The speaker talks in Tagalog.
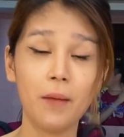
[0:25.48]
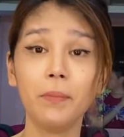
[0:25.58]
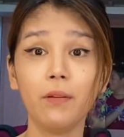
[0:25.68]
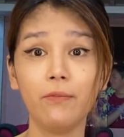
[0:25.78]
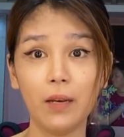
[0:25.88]

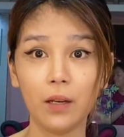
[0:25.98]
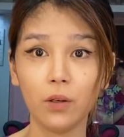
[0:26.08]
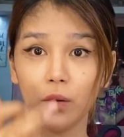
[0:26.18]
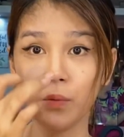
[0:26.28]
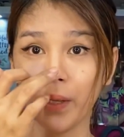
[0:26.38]
i-vlog
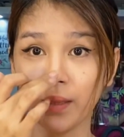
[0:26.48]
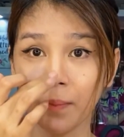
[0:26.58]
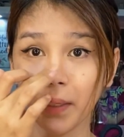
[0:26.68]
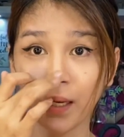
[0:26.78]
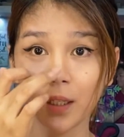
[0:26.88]
ko. Wait lang,
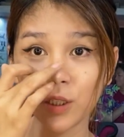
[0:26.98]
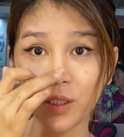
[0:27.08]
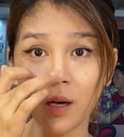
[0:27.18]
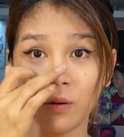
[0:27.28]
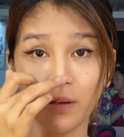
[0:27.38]
mag-touch
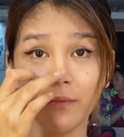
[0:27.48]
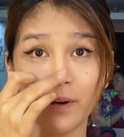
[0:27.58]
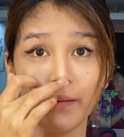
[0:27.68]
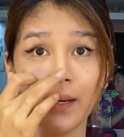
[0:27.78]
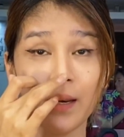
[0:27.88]
lang ako ng
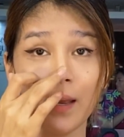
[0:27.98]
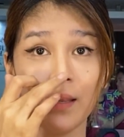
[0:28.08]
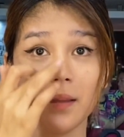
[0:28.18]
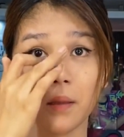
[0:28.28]
very light.